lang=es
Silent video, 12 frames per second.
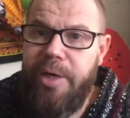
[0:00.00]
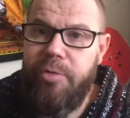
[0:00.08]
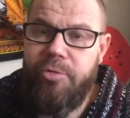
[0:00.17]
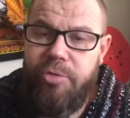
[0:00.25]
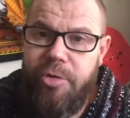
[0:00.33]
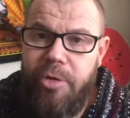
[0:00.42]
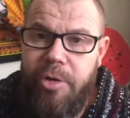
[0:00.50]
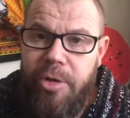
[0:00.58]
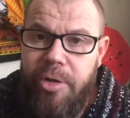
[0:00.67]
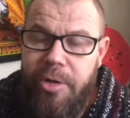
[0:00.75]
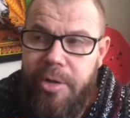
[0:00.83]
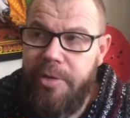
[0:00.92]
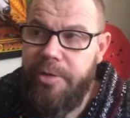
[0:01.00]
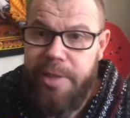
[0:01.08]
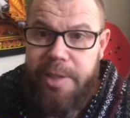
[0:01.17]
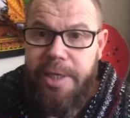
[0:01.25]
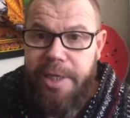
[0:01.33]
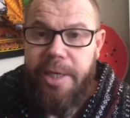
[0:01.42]
a otro de,
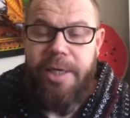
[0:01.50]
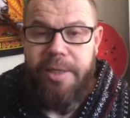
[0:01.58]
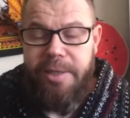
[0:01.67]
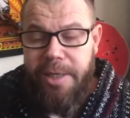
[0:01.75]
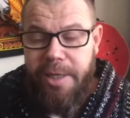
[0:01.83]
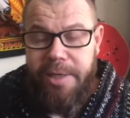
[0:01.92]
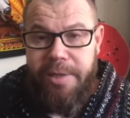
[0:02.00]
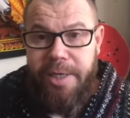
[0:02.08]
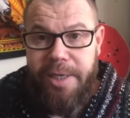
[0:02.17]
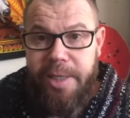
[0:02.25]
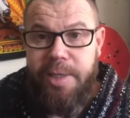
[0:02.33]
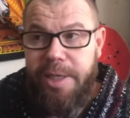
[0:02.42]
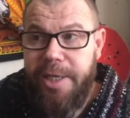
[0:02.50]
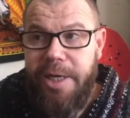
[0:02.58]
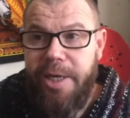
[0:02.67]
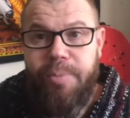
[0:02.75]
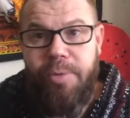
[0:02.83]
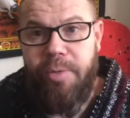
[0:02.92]
el que, de, que es el que
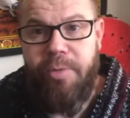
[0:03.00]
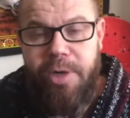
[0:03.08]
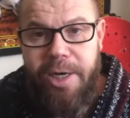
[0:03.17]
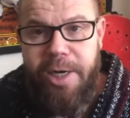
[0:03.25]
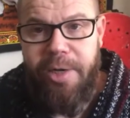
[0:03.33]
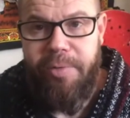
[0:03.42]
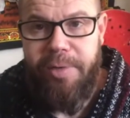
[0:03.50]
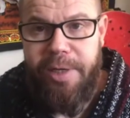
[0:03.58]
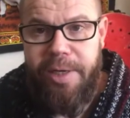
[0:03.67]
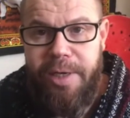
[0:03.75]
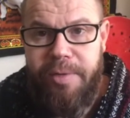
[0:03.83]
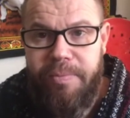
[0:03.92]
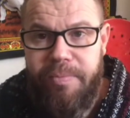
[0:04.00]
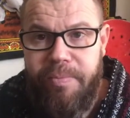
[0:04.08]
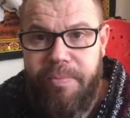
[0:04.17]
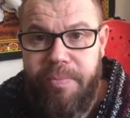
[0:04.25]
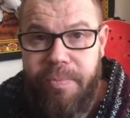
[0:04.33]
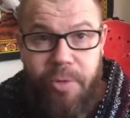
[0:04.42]
les provoca la ruina,
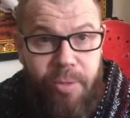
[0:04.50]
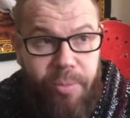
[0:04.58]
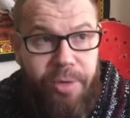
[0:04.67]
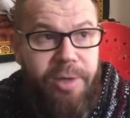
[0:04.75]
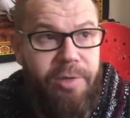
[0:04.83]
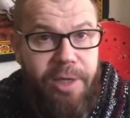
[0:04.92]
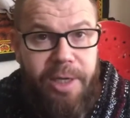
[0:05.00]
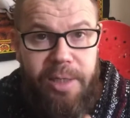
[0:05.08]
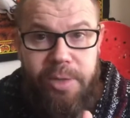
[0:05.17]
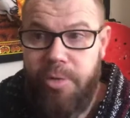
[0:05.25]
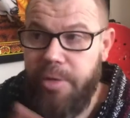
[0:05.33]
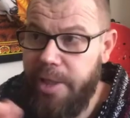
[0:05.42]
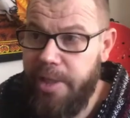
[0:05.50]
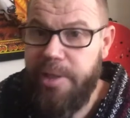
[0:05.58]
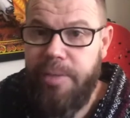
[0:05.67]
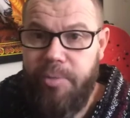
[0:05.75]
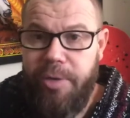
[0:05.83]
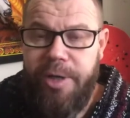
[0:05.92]
como en este caso,
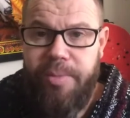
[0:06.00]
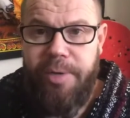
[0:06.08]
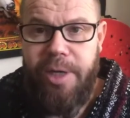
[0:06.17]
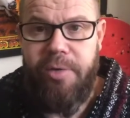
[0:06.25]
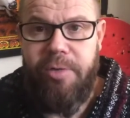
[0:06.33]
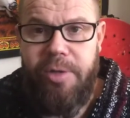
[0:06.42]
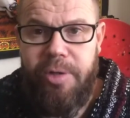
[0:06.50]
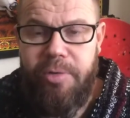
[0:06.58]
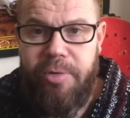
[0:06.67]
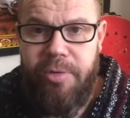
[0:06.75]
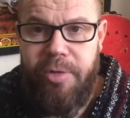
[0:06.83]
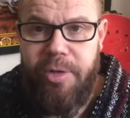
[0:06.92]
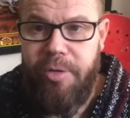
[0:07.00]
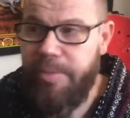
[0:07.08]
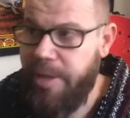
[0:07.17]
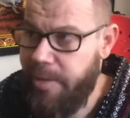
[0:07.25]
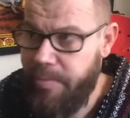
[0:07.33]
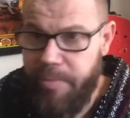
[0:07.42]
esta mujer me ha jodido, Rodrigo, me
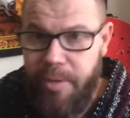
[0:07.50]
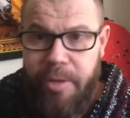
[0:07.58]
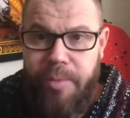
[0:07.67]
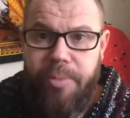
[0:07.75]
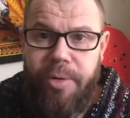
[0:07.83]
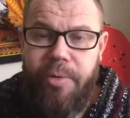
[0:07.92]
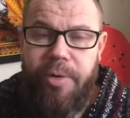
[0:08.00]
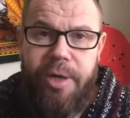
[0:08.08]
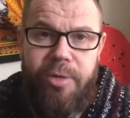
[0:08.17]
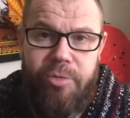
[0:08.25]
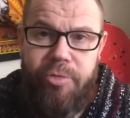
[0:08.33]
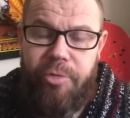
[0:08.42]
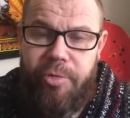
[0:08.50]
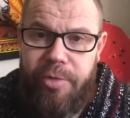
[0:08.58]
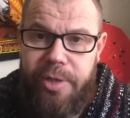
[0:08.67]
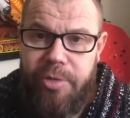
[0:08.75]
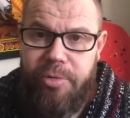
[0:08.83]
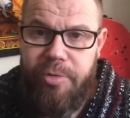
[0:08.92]
ha provocado todo
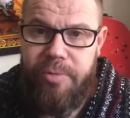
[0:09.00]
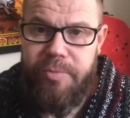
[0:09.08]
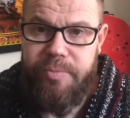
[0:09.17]
esto.